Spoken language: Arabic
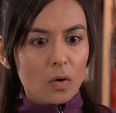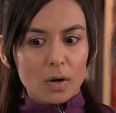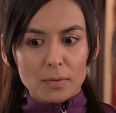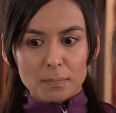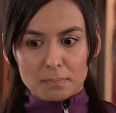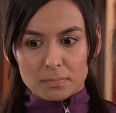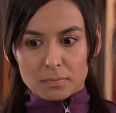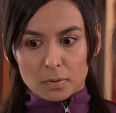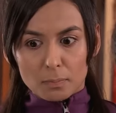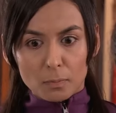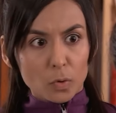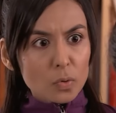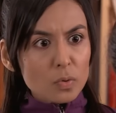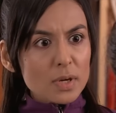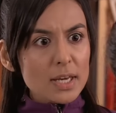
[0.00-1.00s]

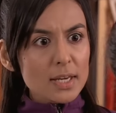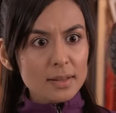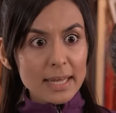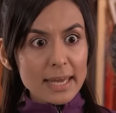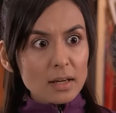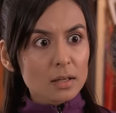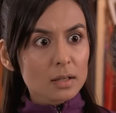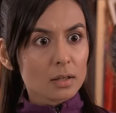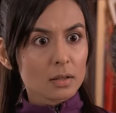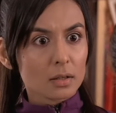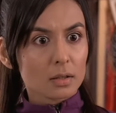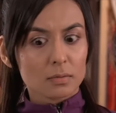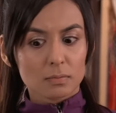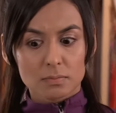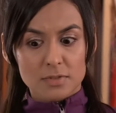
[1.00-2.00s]
ورح خليها تشوف
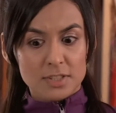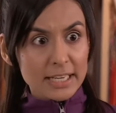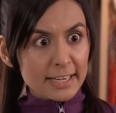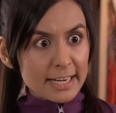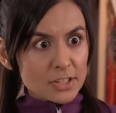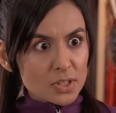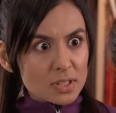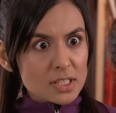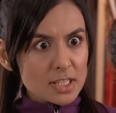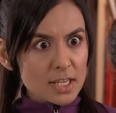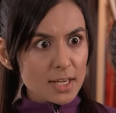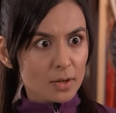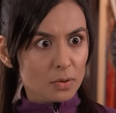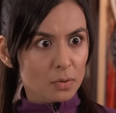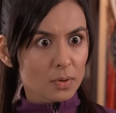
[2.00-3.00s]
إنها
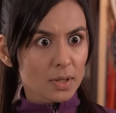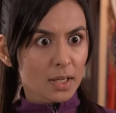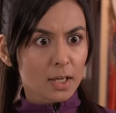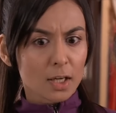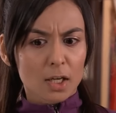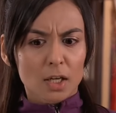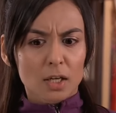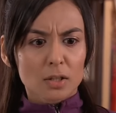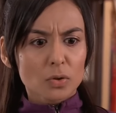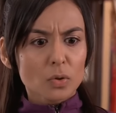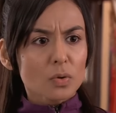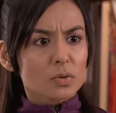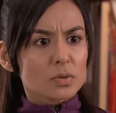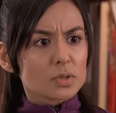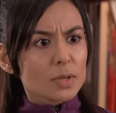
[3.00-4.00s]
وقعت وراء الطلاق
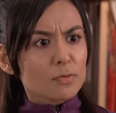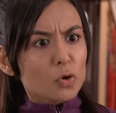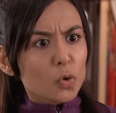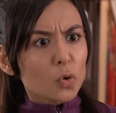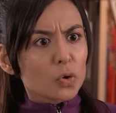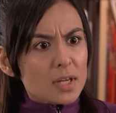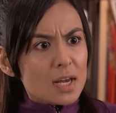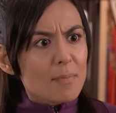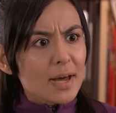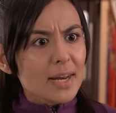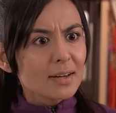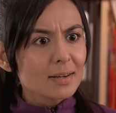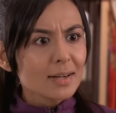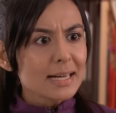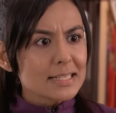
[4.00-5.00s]
وإنه هي اللي
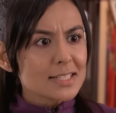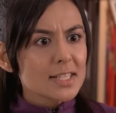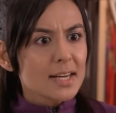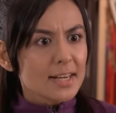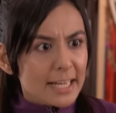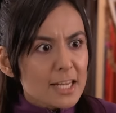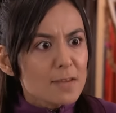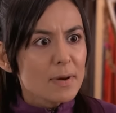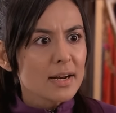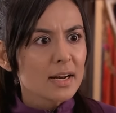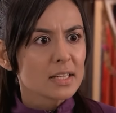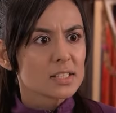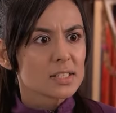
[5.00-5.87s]
محبة تكون جزء من